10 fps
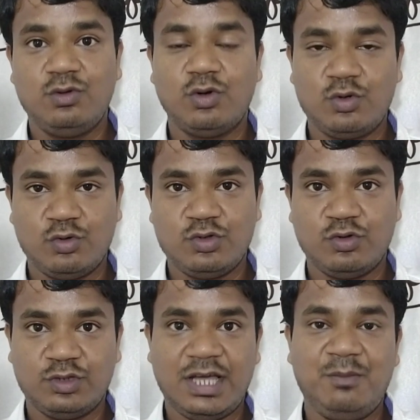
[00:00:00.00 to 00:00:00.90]
दो डोज
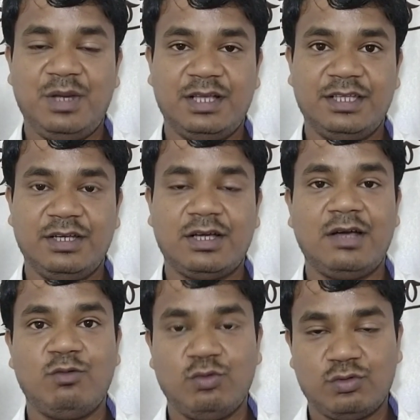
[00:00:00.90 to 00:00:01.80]
होता है वैक्सीन
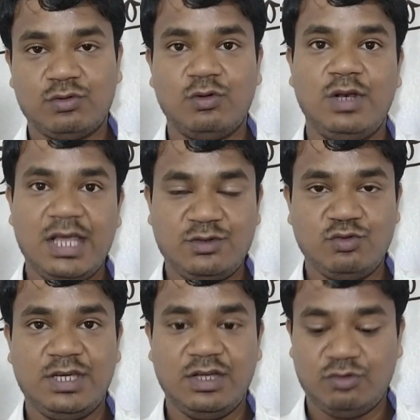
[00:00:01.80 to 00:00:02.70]
का उसको ले
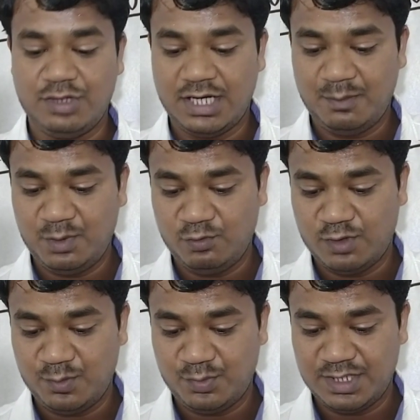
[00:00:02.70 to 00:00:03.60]
चुके हैं तो यहाँ पे
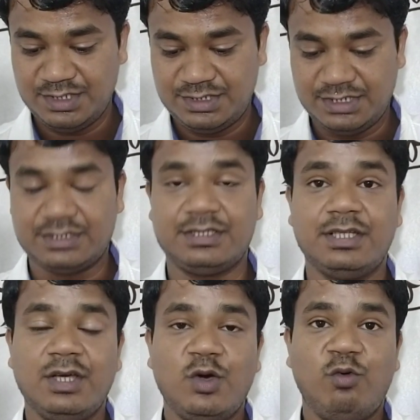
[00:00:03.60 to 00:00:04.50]
1.6
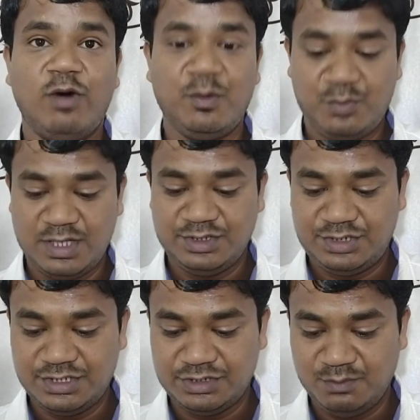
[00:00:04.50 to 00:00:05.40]

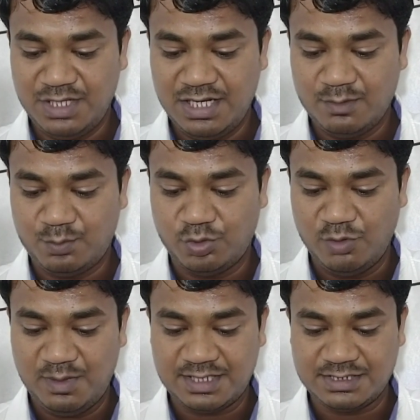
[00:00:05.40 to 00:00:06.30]
1.6 मिलियन
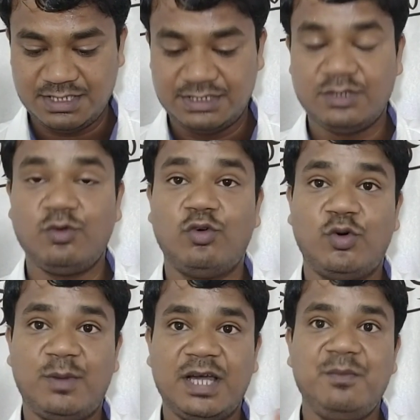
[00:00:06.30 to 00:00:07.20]
फुल वैक्सीनेशन
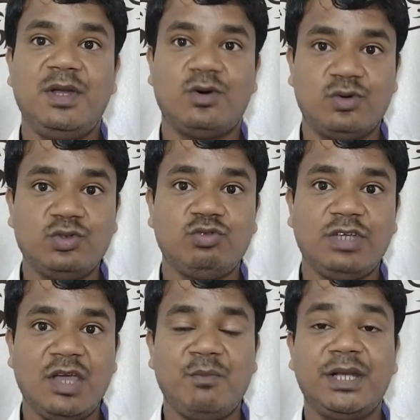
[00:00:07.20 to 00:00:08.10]
ओमान में हो
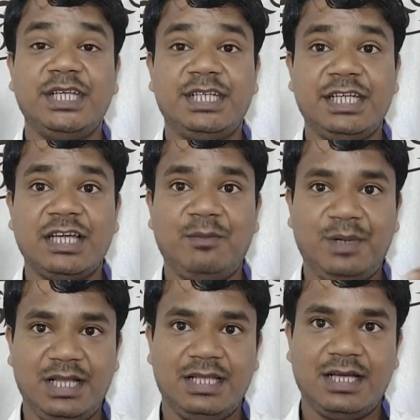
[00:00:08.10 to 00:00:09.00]
चुके हैं मिनिस्ट्री
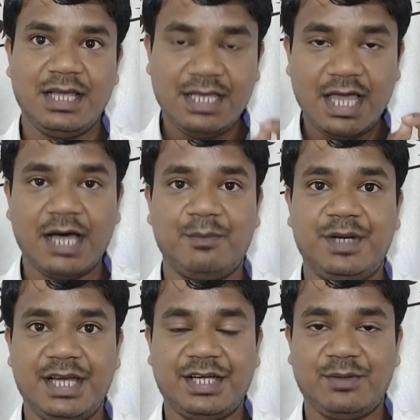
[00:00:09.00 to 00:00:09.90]
ऑफ हेल्थ का ये
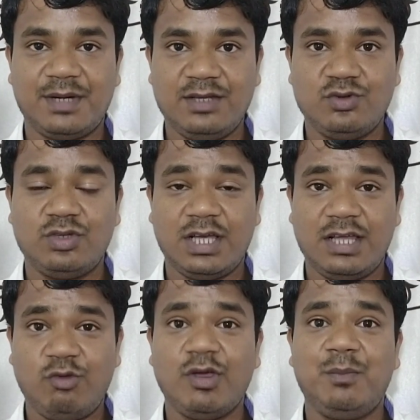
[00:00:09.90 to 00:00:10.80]
अपडेट है भाई जो
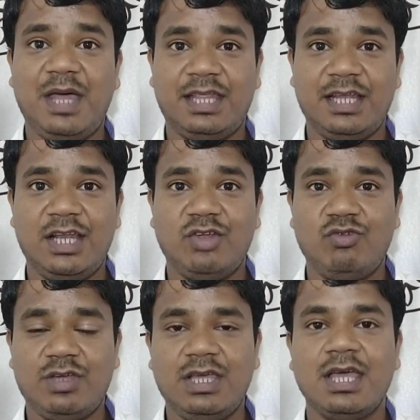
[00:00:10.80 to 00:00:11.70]
देखा है तो बेहतरीन है
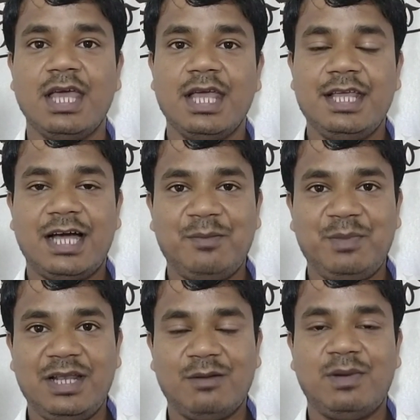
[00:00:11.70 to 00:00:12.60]
क्योंकि यहाँ
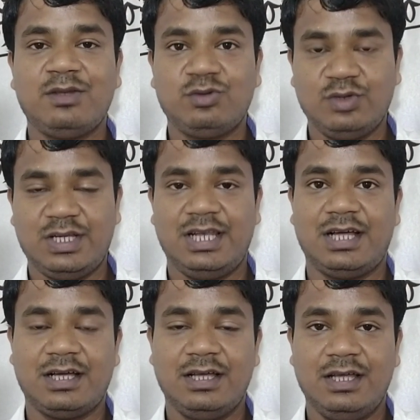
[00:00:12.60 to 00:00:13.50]
पे लगभग 16
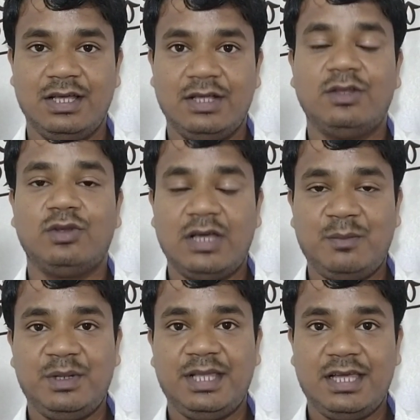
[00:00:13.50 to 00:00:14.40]
लाख
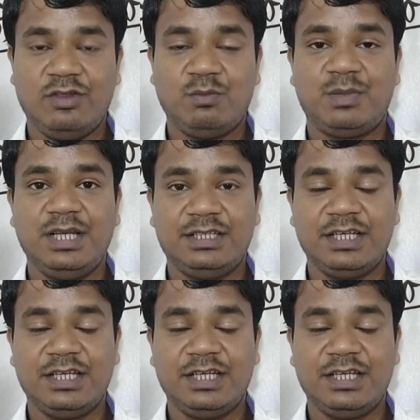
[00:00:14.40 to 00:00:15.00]
यहाँ पे देखें तो बड़ी